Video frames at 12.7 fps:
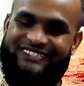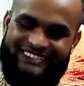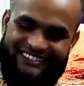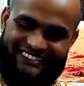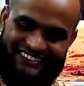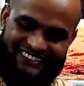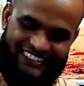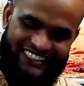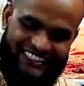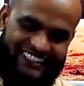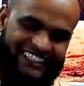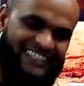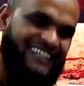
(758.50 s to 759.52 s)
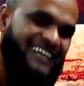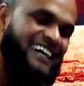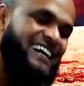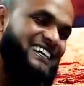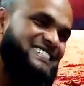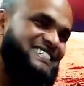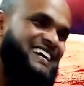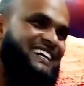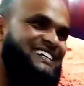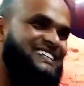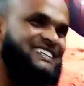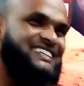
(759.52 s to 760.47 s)
দুইটা রিমোট নিয়ে ঘুরতেছেন
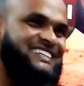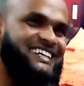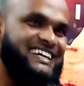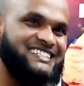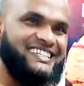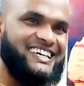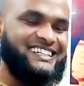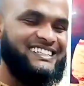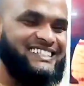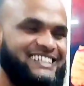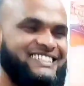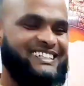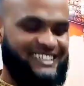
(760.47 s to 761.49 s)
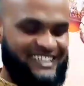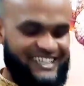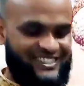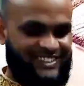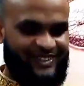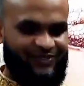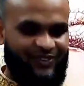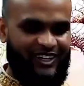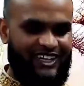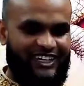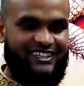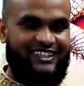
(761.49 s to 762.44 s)
এক্স্যাক্টলি এক্স্যাক্টলি এটা নিয়ে আসলে
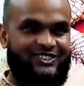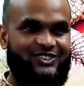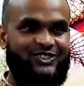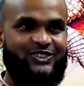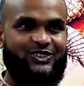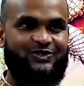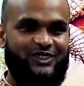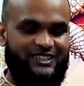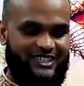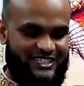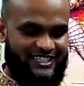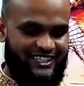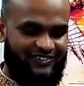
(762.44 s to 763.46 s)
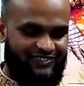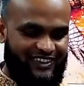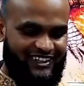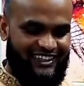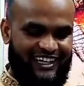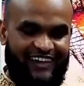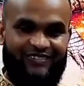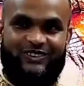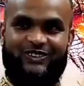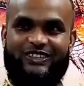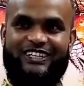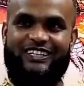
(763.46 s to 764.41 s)
বলার জন্য বলতেছিলাম আমি
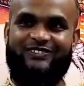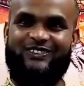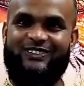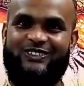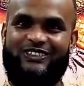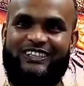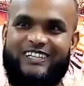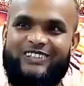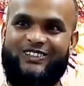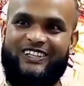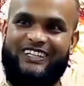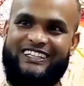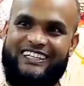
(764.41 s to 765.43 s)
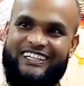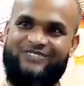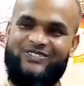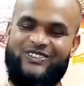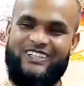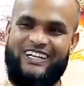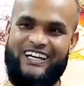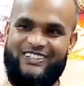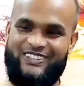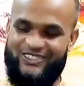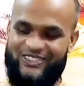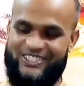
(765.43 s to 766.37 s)
দুইটা রিমোট দুই দিকে ধরিয়ে দেখার মূল
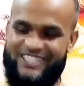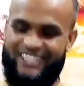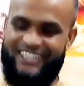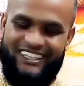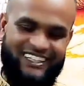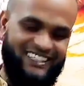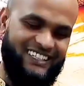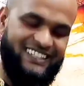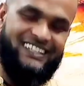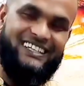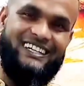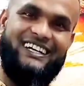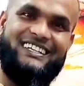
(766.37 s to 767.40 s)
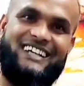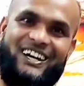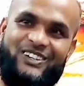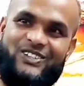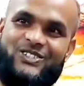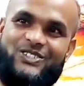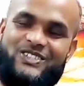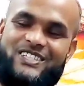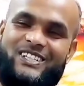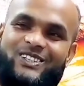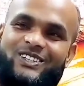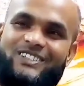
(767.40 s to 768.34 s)
কারণই হচ্ছে একটা আকর্ষণ
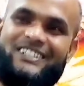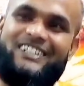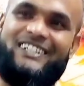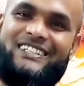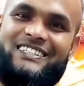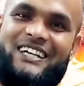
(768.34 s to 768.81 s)
ছিল যে